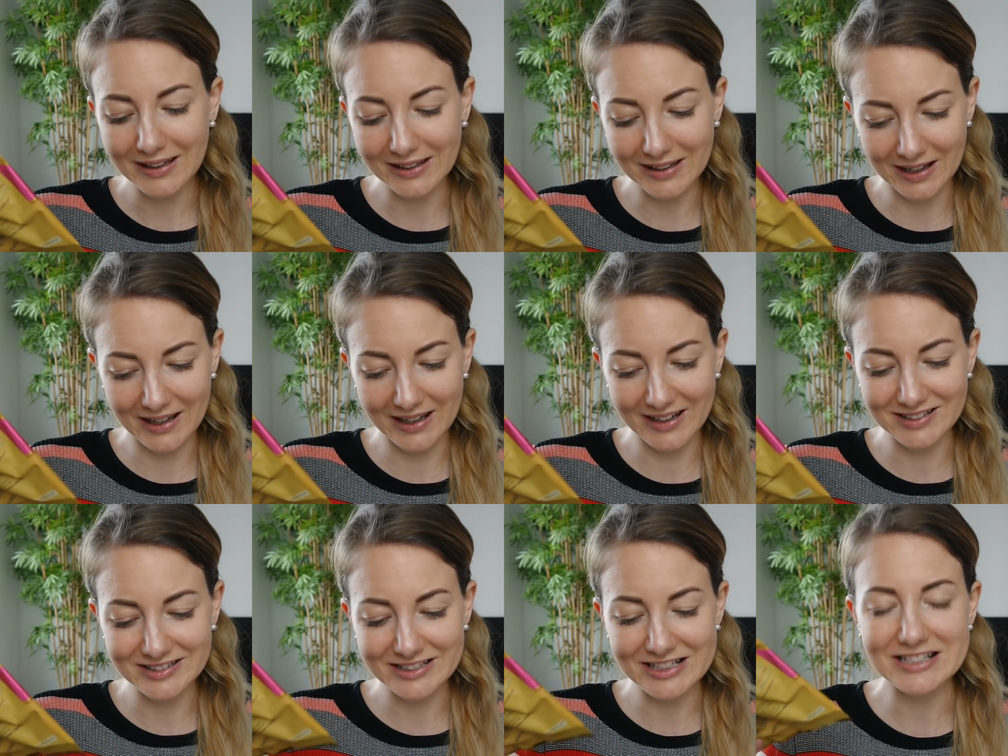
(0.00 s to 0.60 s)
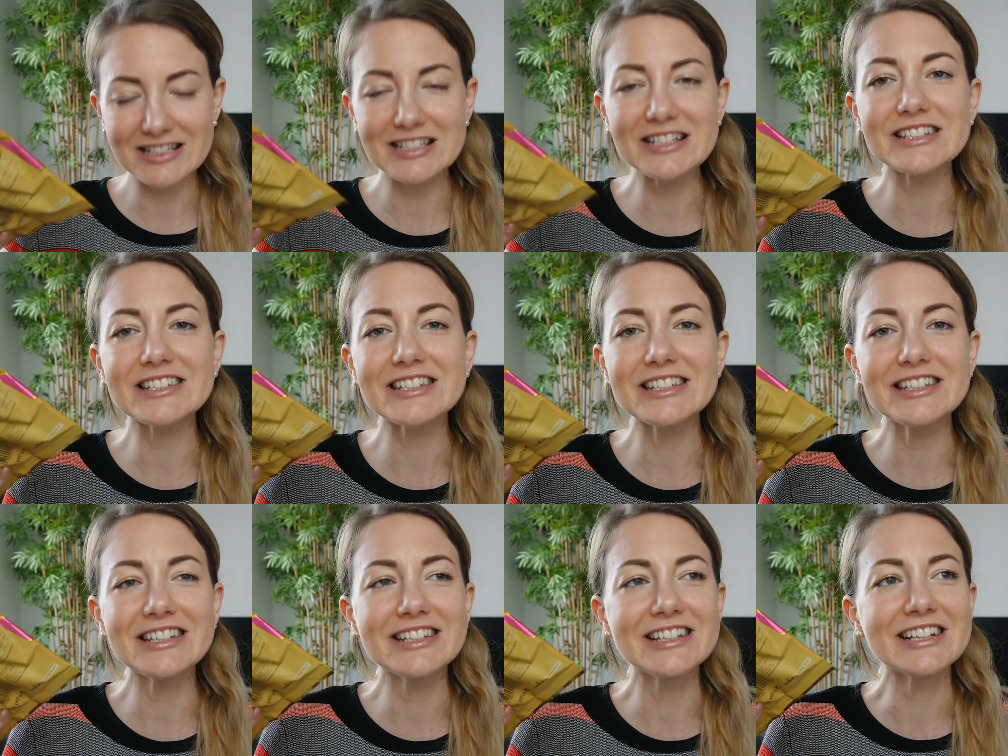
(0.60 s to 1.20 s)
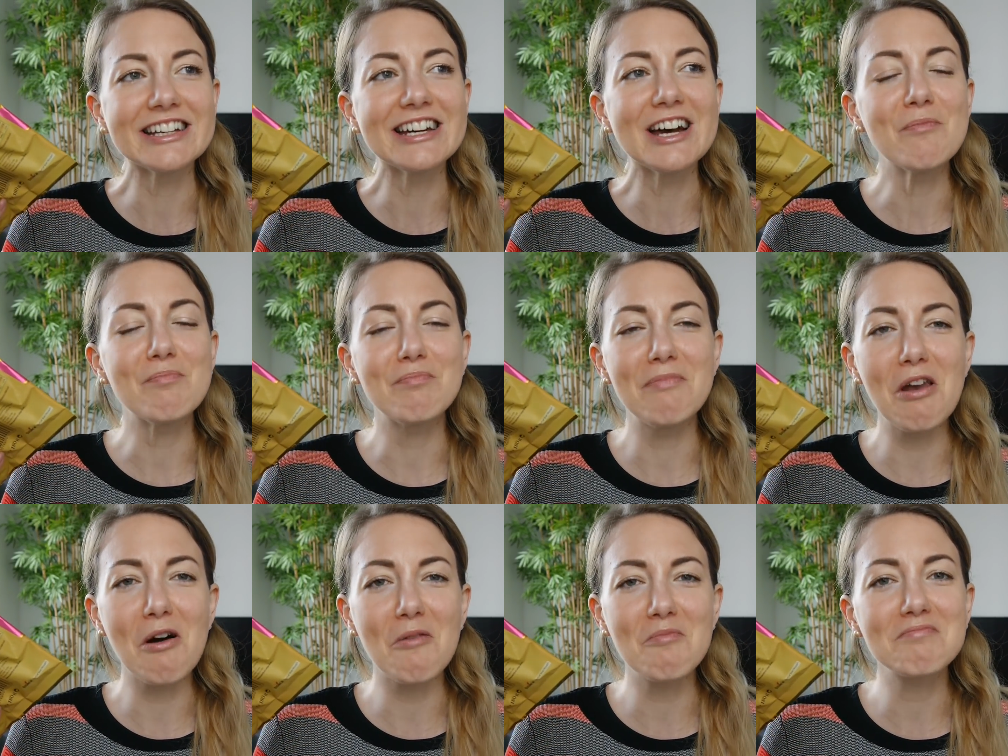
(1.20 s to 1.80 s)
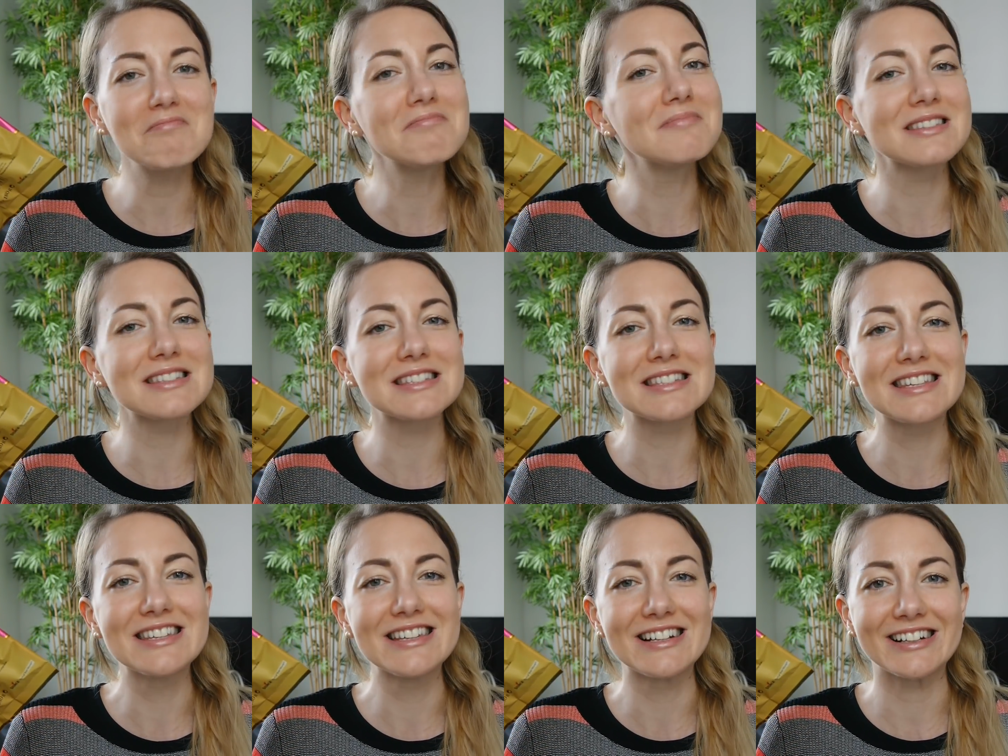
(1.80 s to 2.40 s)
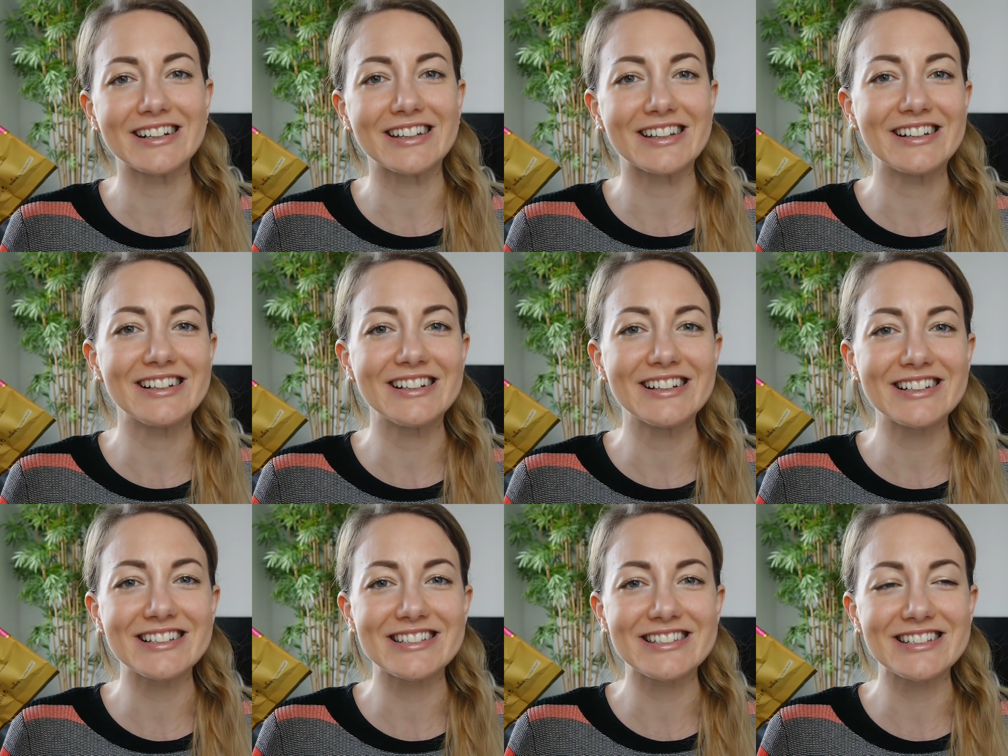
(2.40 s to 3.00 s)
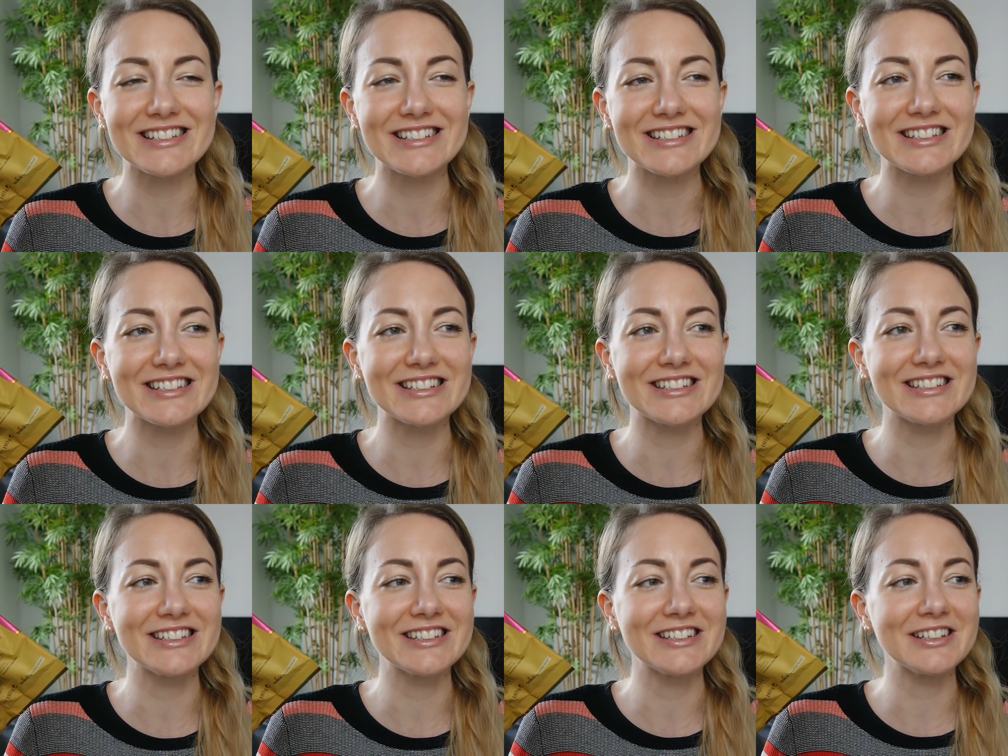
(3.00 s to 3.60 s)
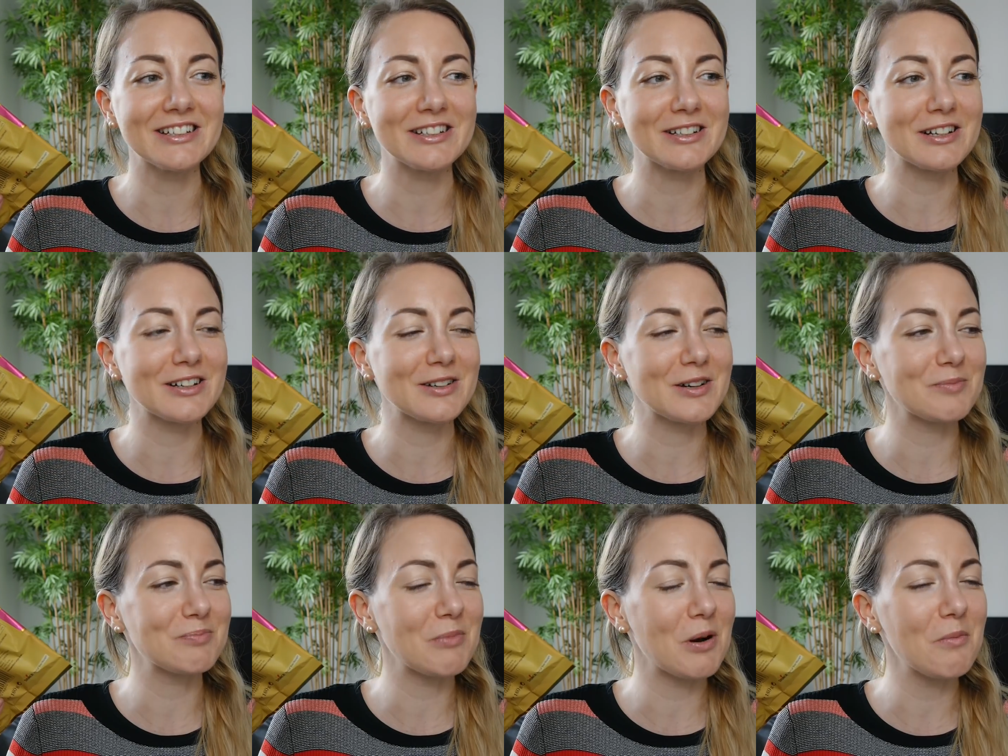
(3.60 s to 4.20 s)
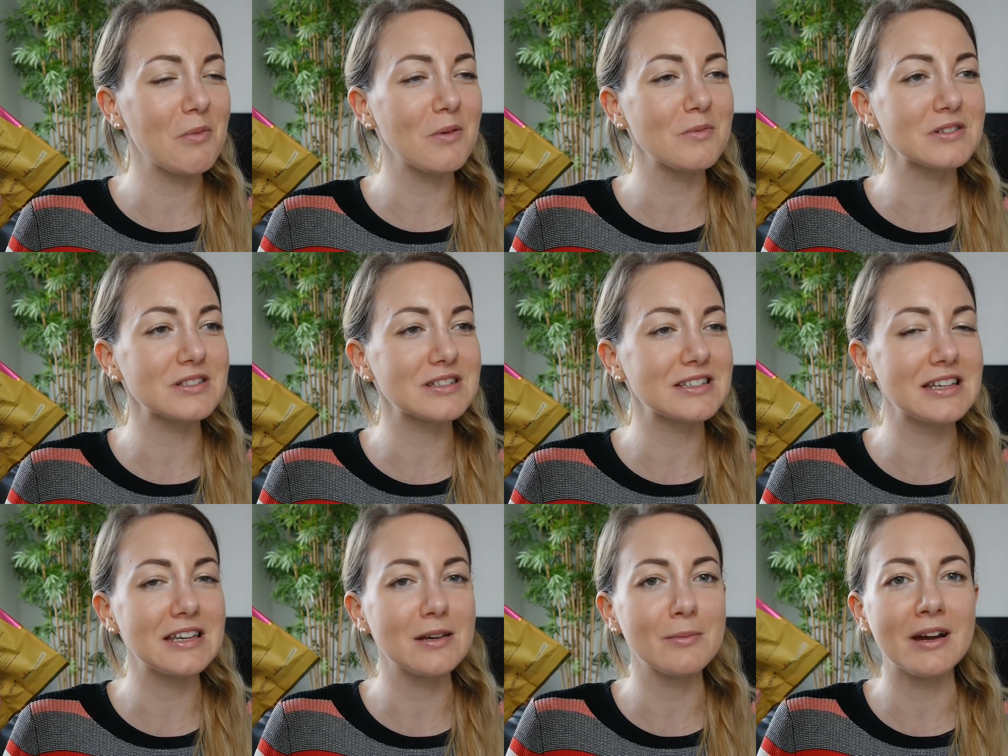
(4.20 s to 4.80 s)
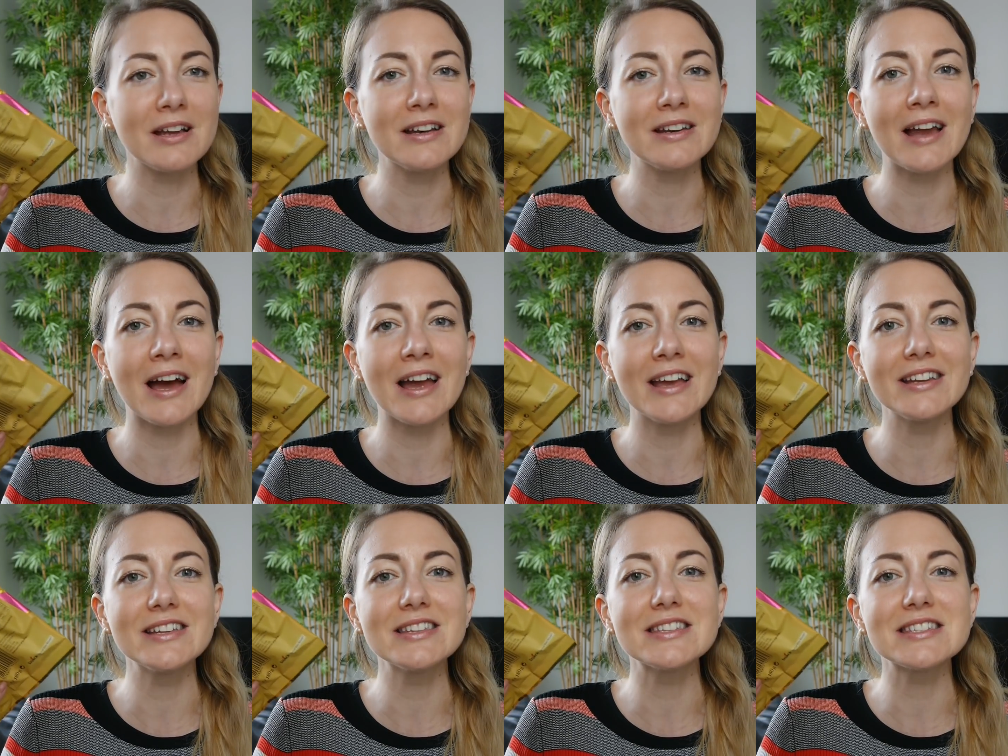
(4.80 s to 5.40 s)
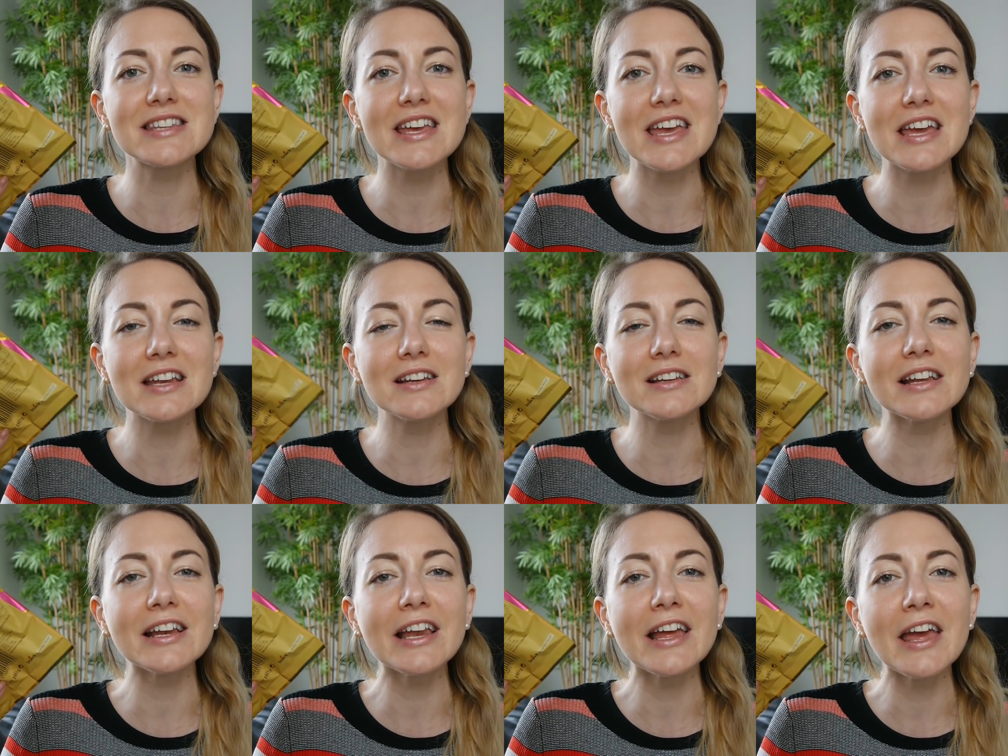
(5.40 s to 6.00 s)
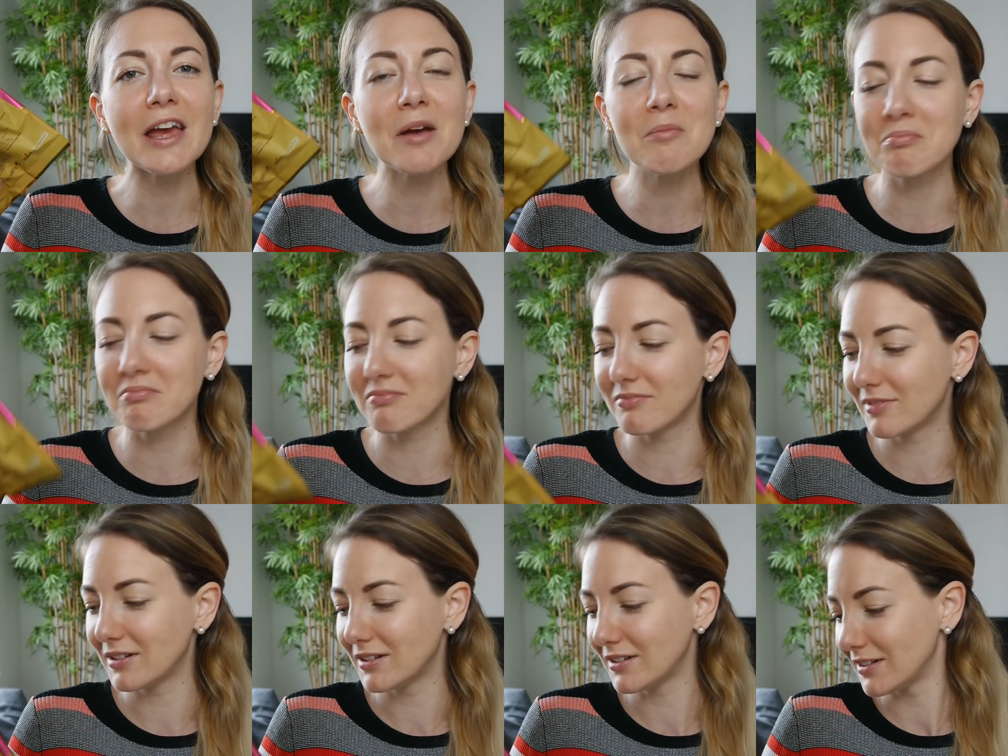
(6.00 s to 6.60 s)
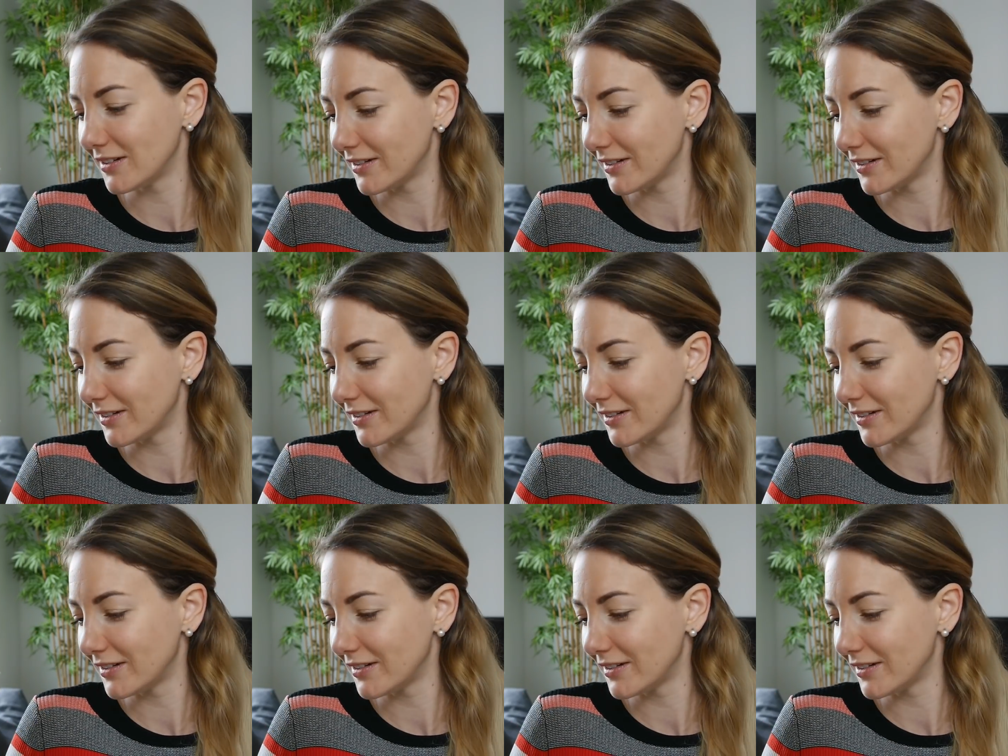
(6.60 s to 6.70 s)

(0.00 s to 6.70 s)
Geil. Das sind die Blombenzieher, gell? Das sind die, die, die äh, Bonbons, die immer in Nein, 10 kleben.